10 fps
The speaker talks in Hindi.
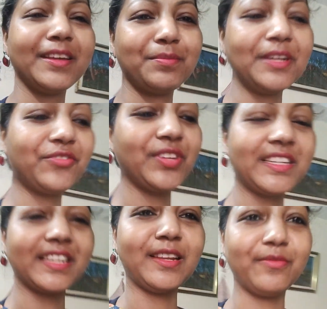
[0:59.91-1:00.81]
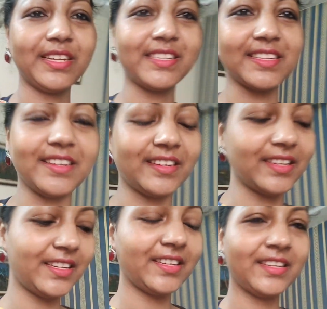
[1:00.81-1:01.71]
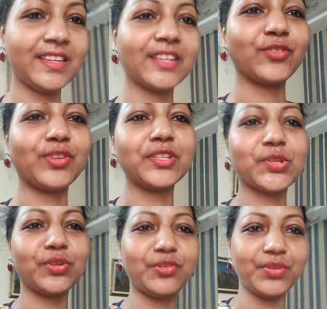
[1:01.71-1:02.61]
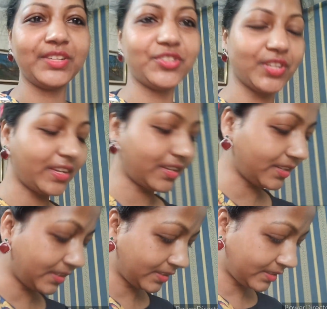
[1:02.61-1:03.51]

ये अपनी ट्रीट के लिए वेट कर रहा है क्योंकि इसको ट्रीट चाहिए